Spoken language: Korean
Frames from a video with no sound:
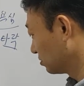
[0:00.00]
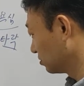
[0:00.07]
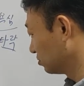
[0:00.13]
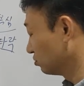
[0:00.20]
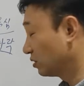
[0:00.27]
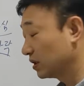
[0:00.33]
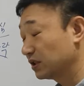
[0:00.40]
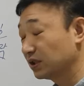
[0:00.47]

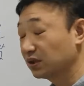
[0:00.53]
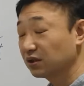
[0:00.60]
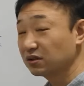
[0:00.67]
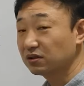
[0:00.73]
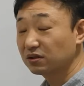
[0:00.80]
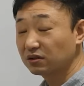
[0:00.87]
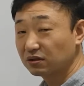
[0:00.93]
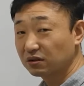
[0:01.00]
누가
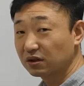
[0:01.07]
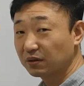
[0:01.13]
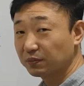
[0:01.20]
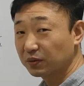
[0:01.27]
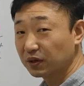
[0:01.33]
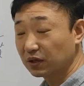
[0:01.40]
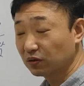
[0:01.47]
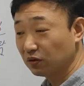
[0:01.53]
시켜서 그런
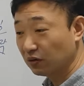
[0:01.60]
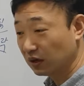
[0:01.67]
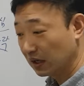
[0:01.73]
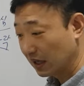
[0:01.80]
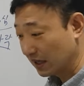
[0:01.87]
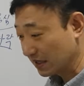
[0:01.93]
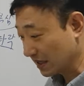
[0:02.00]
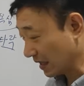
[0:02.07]
것보다도
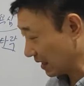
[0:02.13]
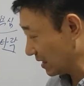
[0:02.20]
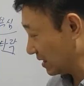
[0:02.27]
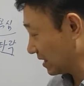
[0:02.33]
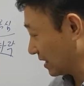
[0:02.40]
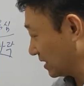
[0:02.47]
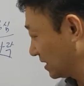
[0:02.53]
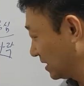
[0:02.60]
자기
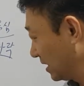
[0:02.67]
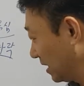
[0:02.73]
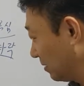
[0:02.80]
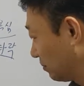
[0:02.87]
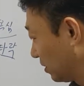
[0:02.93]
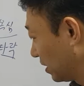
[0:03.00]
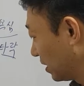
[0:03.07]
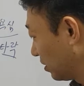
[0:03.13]
자신의
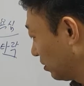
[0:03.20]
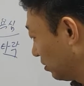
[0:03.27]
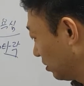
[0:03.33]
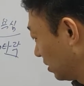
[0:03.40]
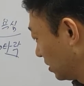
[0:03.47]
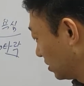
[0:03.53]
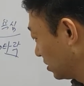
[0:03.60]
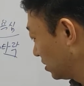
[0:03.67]
뭐예요?
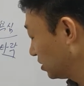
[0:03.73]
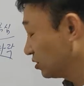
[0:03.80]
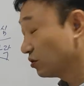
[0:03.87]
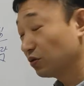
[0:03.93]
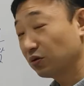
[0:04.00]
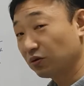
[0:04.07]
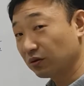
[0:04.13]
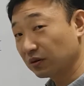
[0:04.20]

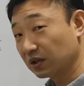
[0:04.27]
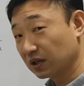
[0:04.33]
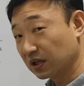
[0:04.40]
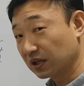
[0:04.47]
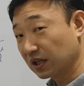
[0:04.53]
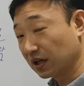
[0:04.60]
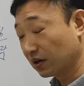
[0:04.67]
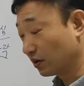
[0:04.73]
스스로
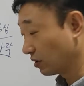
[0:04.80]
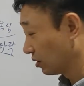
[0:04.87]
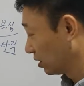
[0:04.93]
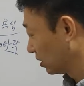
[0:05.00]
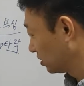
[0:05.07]
그렇게 된 거예요.